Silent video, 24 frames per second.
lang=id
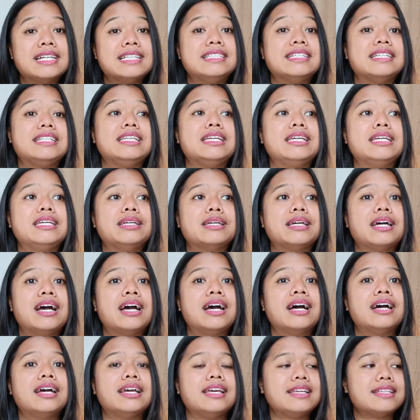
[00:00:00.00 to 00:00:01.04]
Jadi
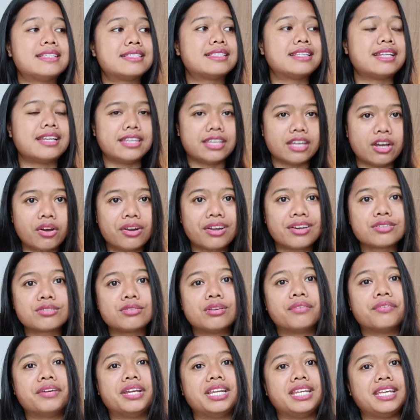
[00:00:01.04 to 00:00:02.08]
istrinya orang
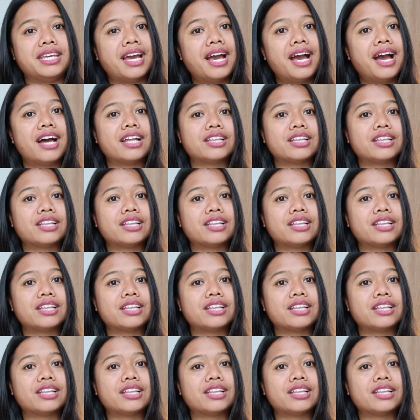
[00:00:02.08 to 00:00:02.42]
Slovenia